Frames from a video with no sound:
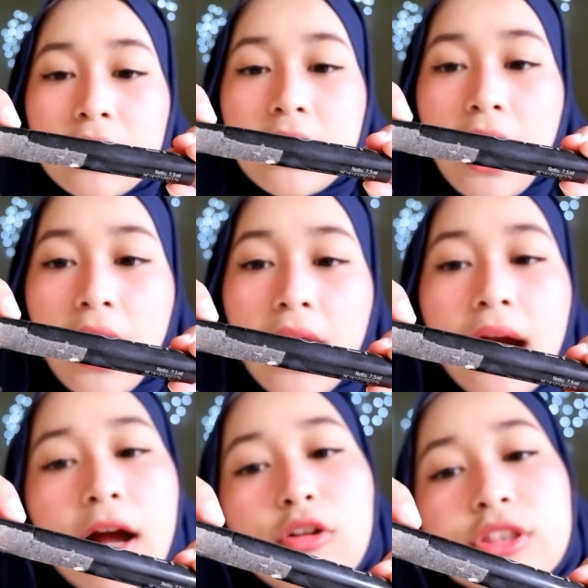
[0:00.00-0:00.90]
yang
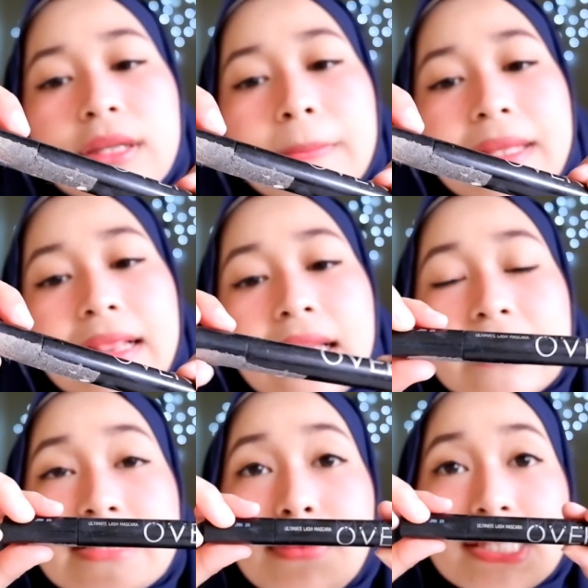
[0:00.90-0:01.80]
ultimate
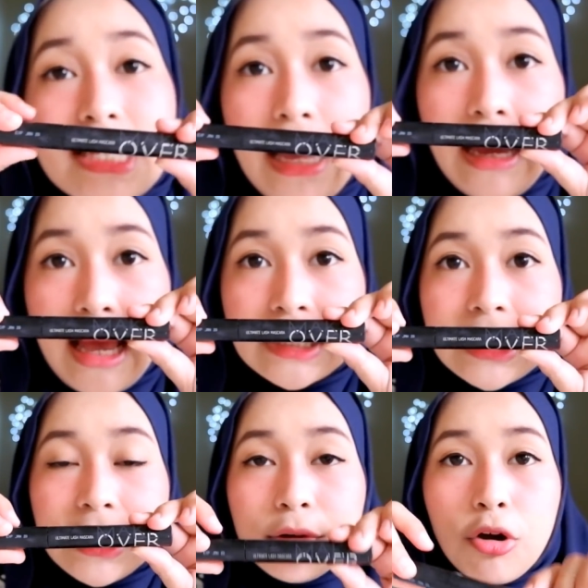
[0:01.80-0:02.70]
lash mascara
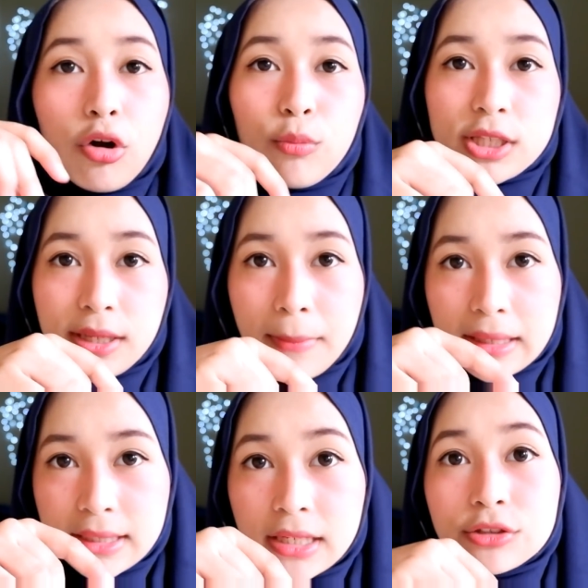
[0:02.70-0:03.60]
jadi kalau buat
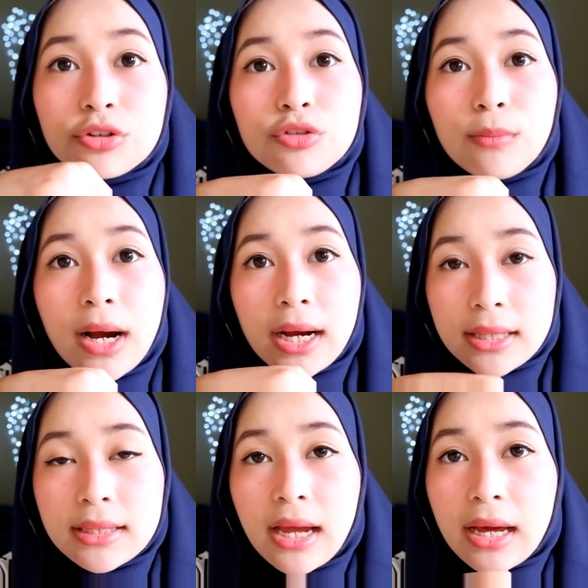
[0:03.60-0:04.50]
remaja ini cocok banget
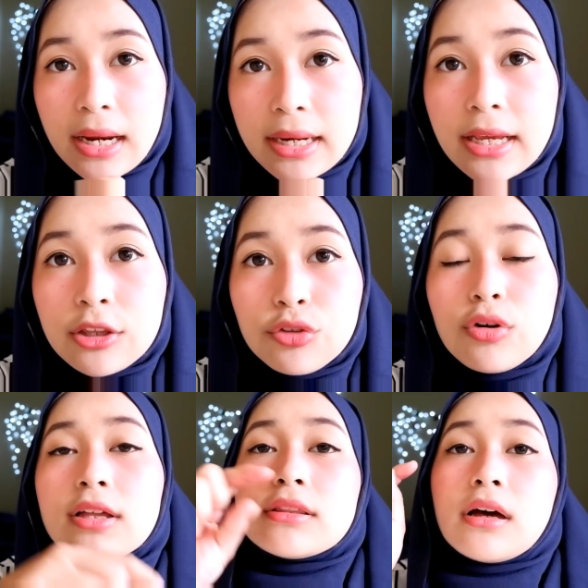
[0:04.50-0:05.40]
karena dia itu
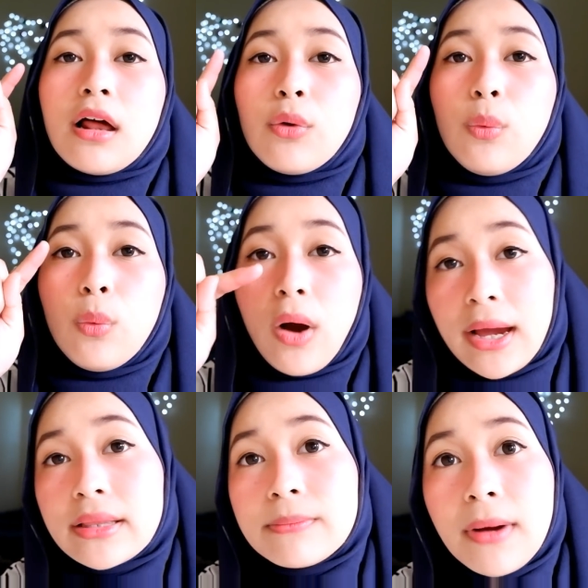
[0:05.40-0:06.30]
gak terlalu
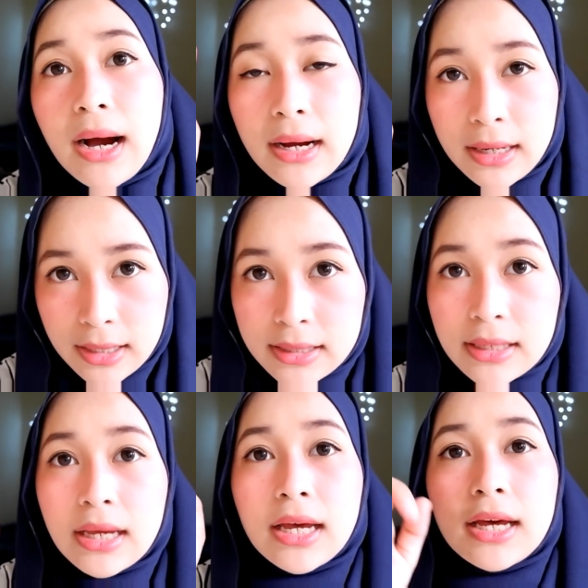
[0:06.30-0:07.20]
white banget
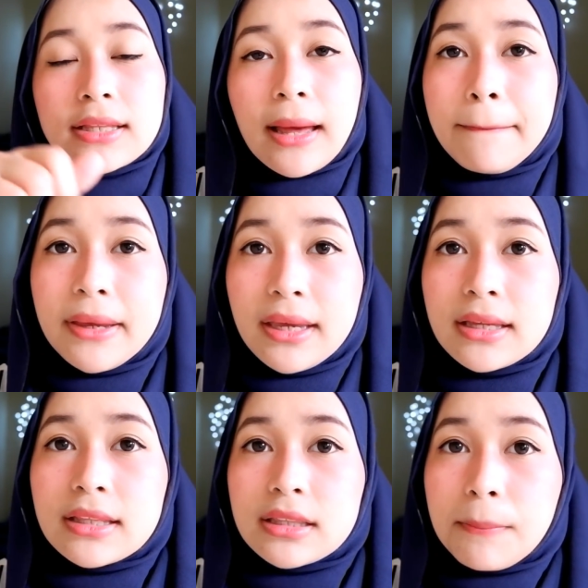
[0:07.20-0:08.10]
tapi
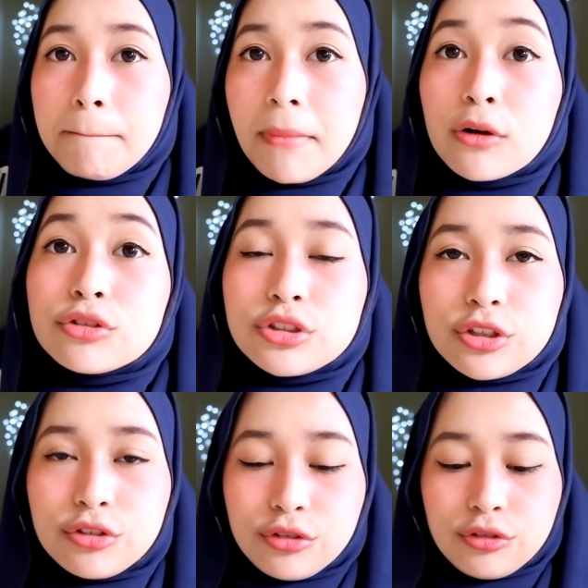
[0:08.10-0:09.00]
tetap bagus
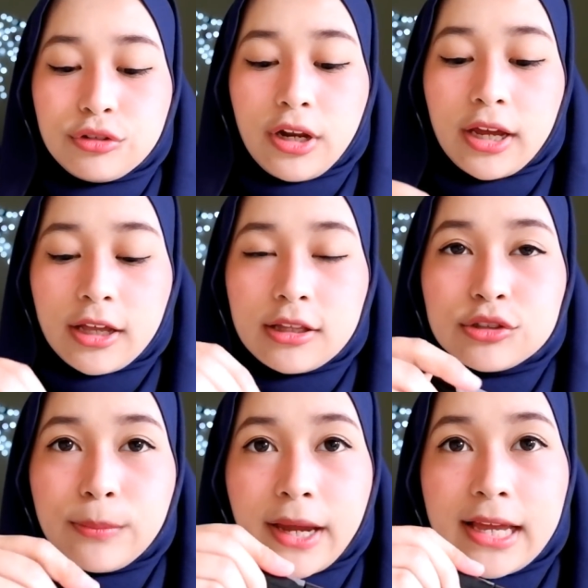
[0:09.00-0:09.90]
gitu nah,
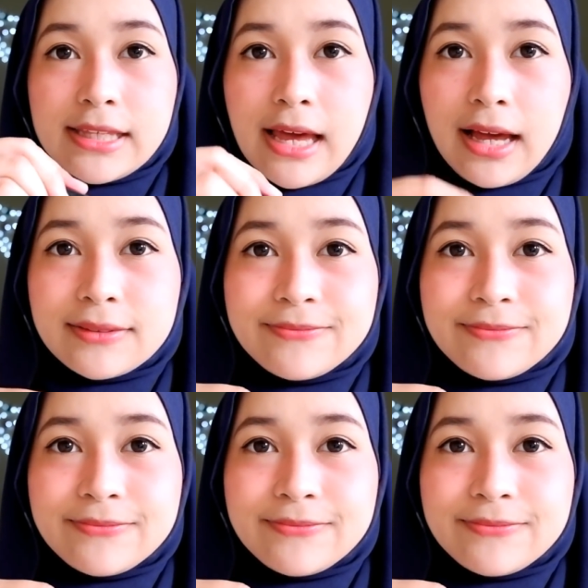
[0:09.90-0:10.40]
langsung pakai aja